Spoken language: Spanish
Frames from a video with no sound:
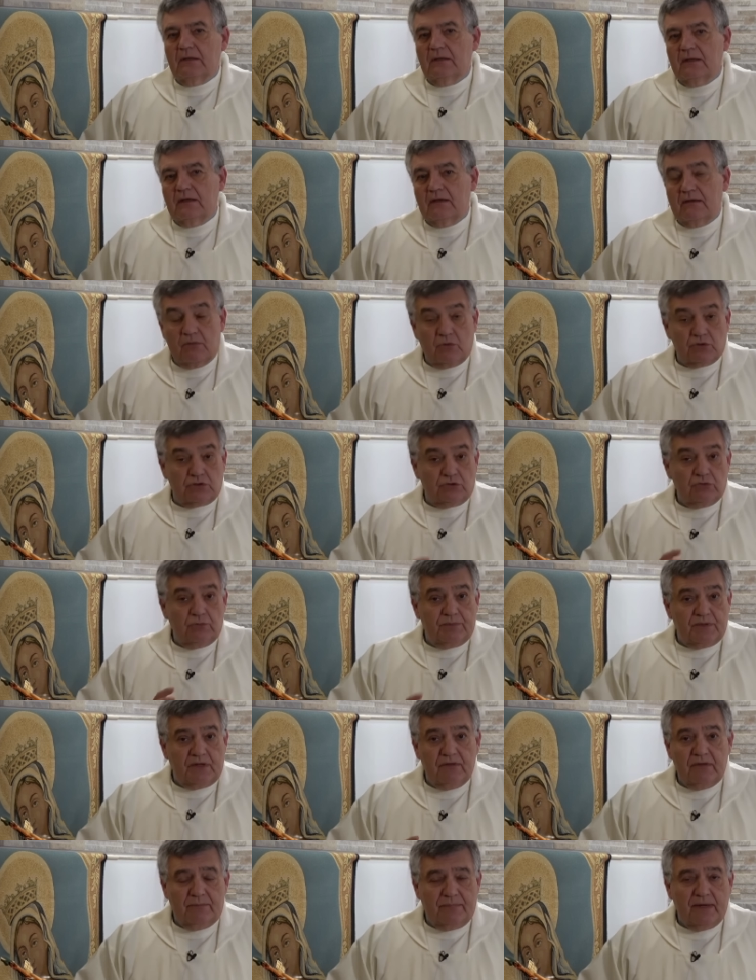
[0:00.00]
El motivo
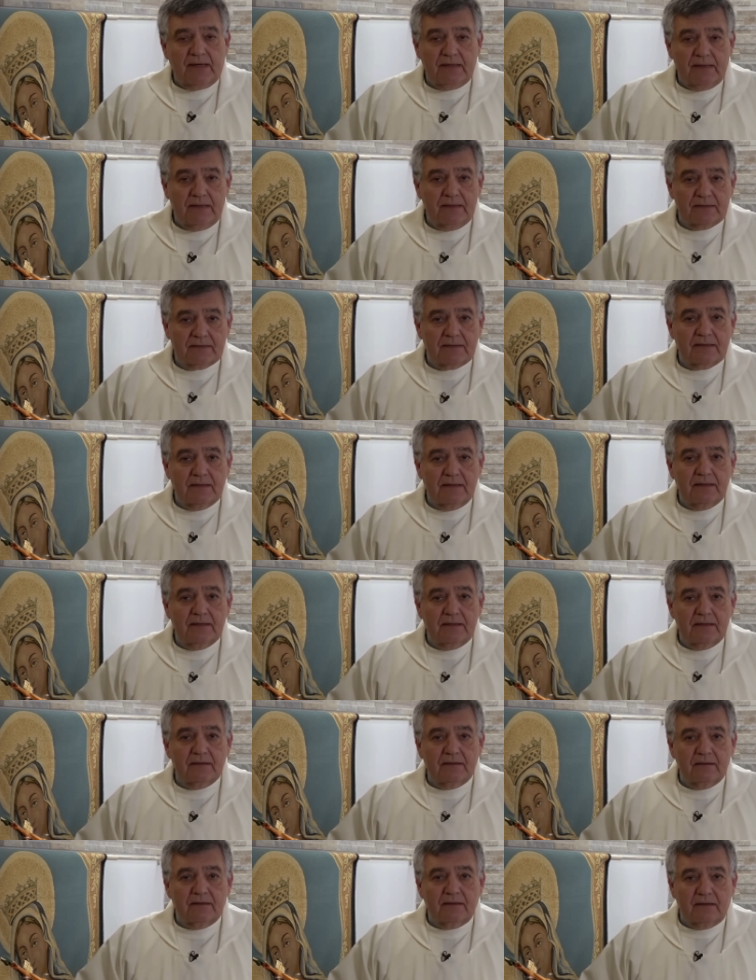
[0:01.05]
principal es que
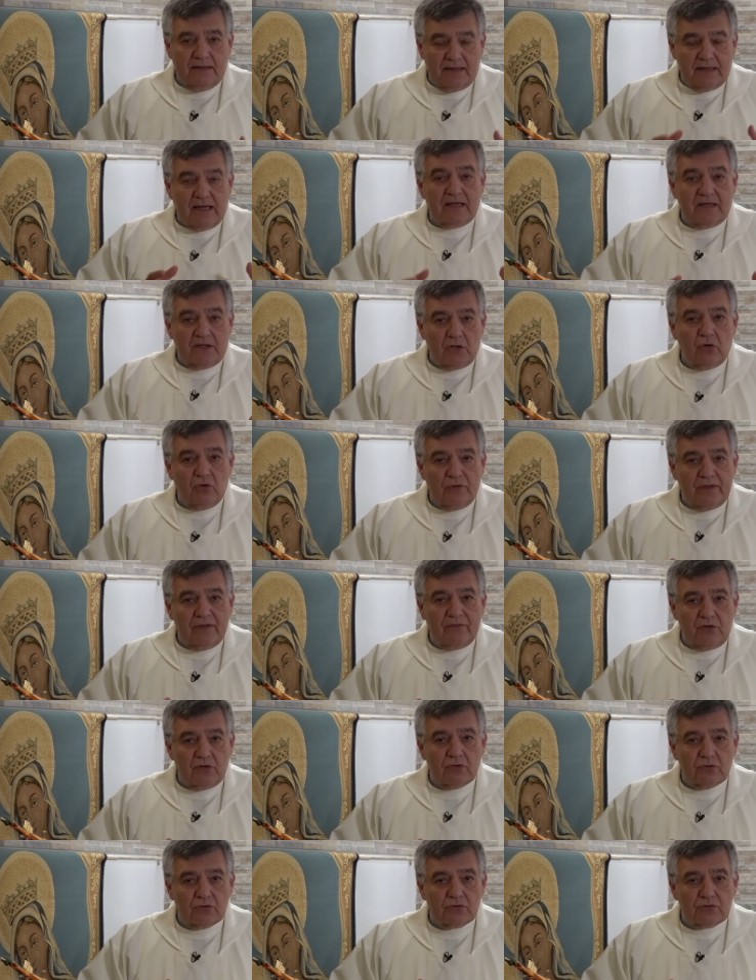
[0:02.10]
era hijo de
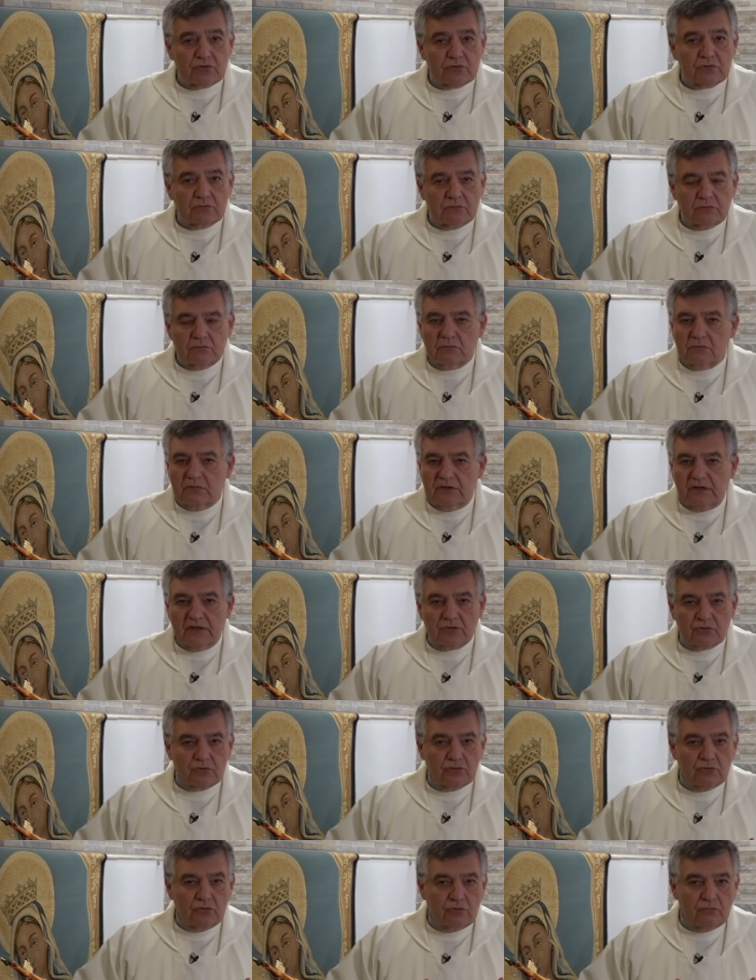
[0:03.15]
Dios y
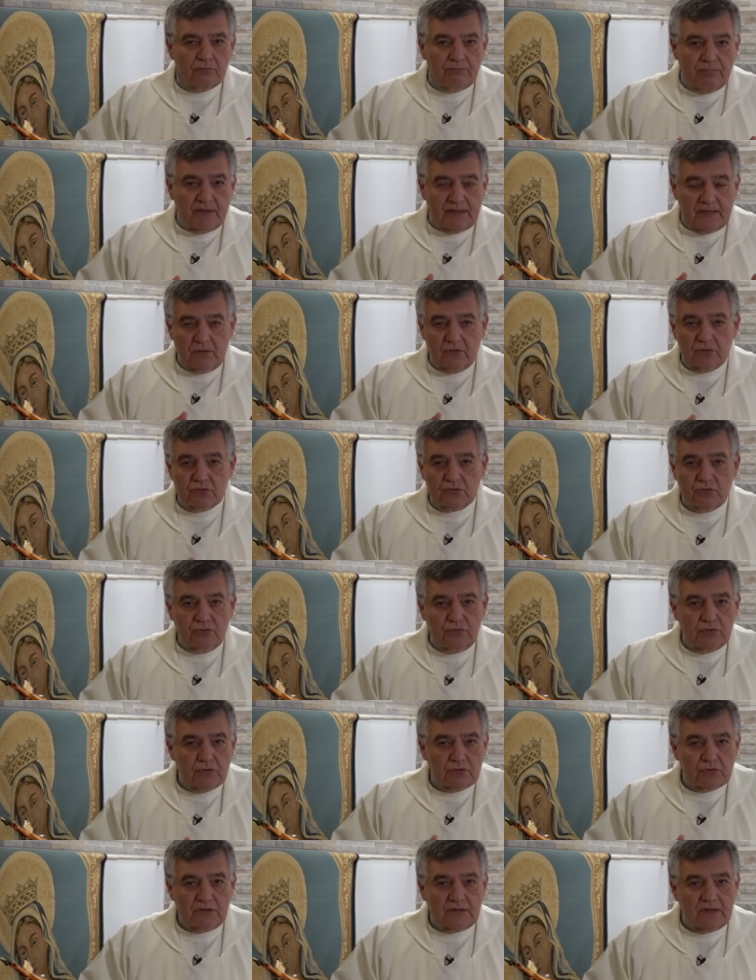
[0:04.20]
eso para los
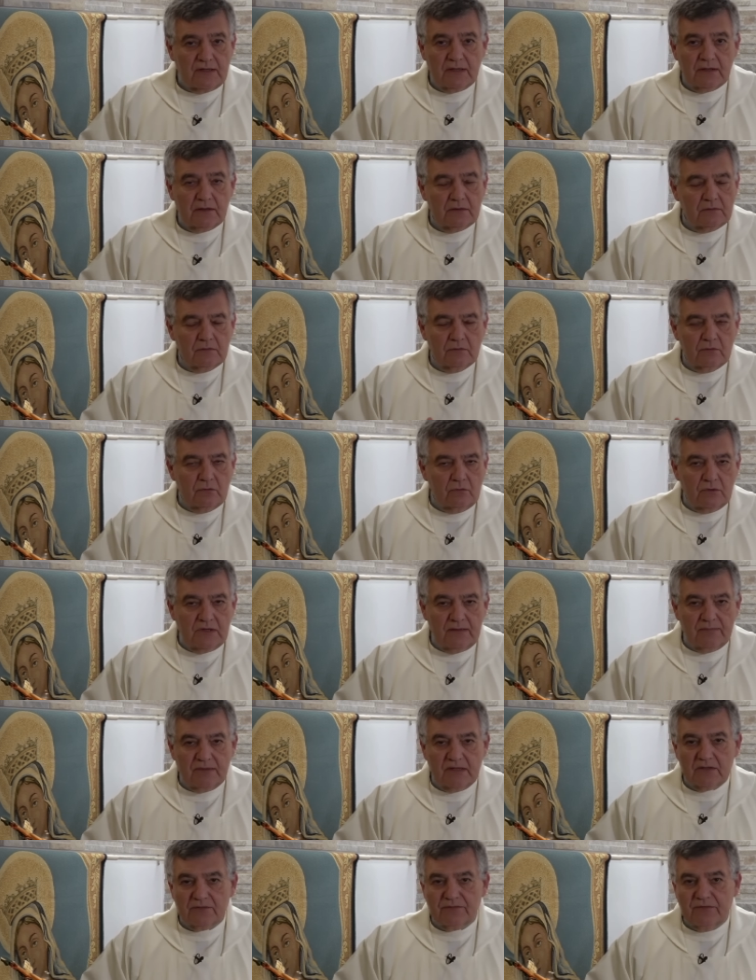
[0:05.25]
judíos era una
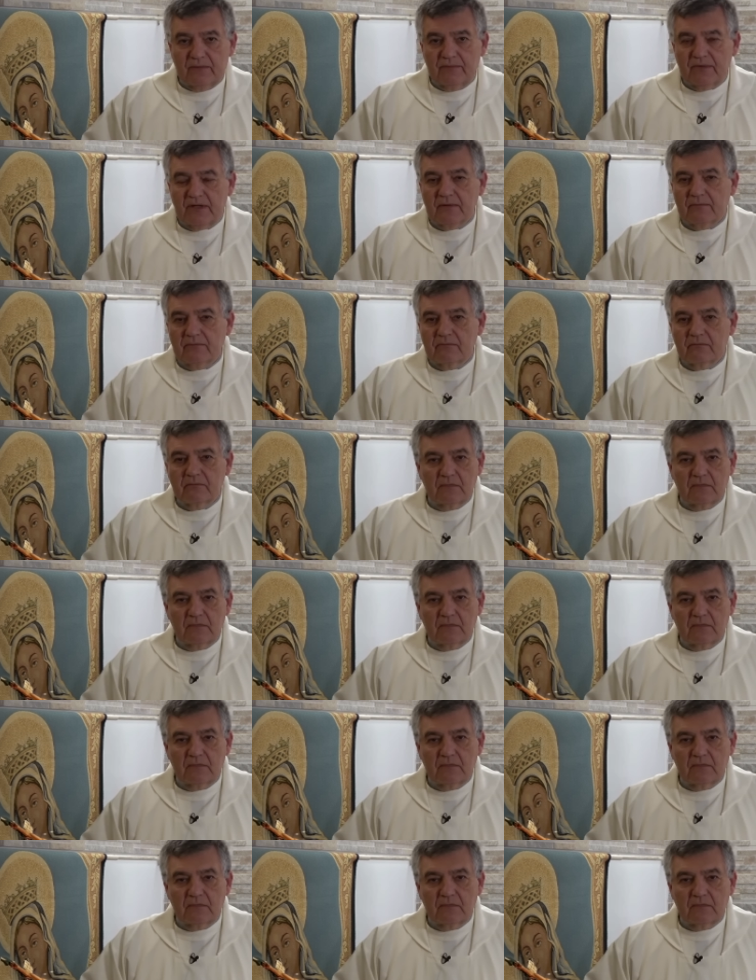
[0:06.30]
blasfemia.